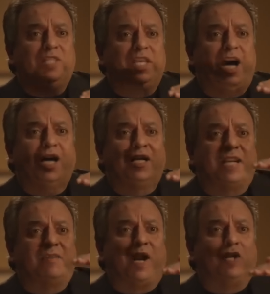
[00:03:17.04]
مني
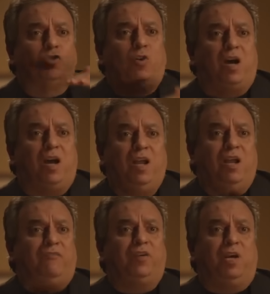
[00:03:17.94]
ياجر اربع شقق
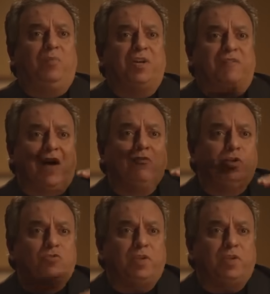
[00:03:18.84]
في العماره في اول